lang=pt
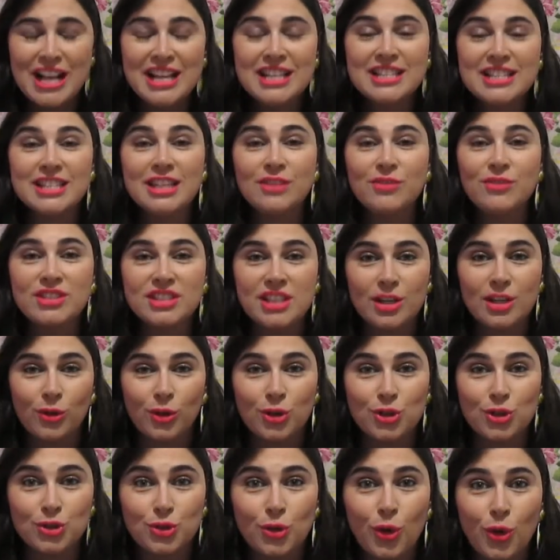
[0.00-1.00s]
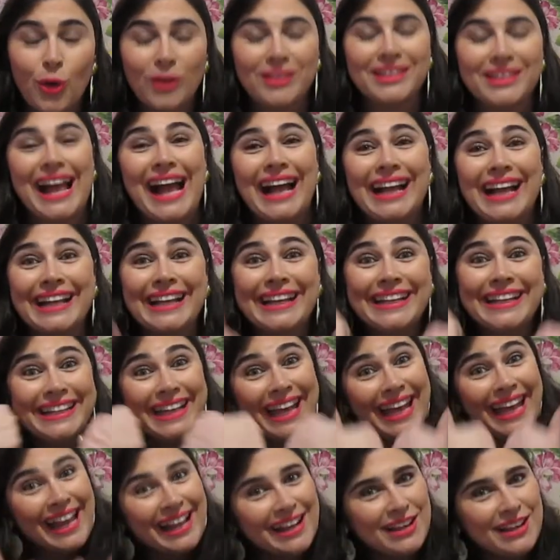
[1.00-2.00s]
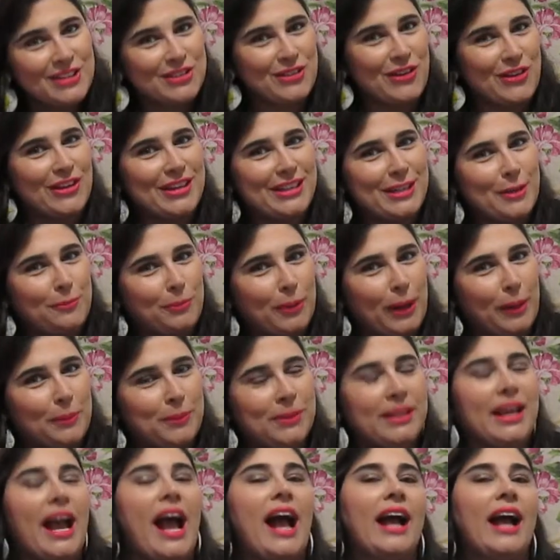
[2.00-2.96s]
Se você gostou, dá aquele joinha pra mim,